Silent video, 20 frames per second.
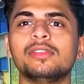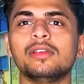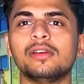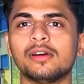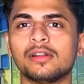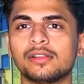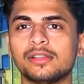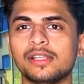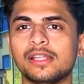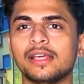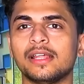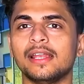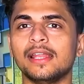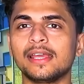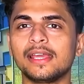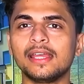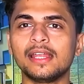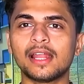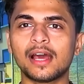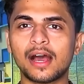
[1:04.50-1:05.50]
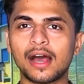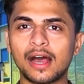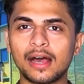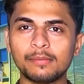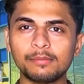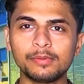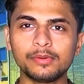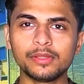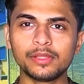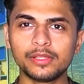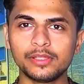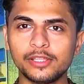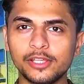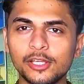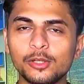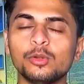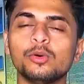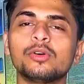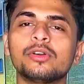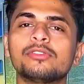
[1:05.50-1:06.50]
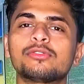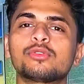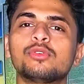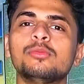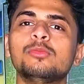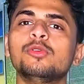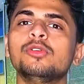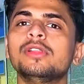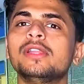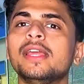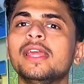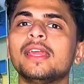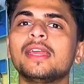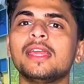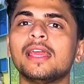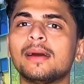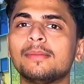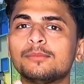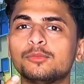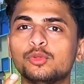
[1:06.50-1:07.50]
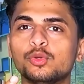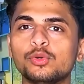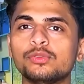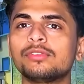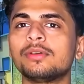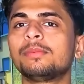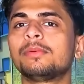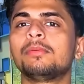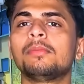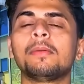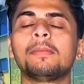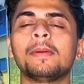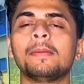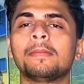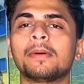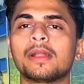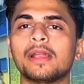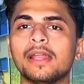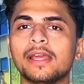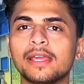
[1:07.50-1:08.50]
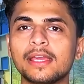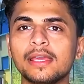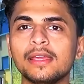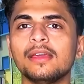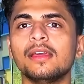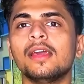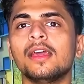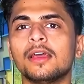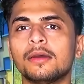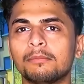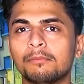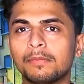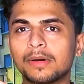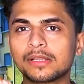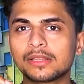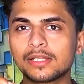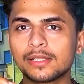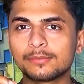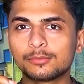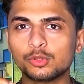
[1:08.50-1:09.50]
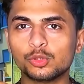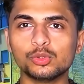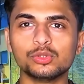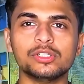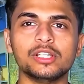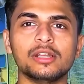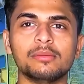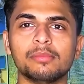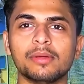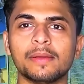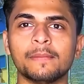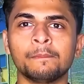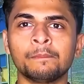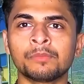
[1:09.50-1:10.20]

करती है लेकिन अब ये लोग इसको बोल दिए हैं कि हम दो शिफ्ट में पेपर लेंगे मतलब दो दिन में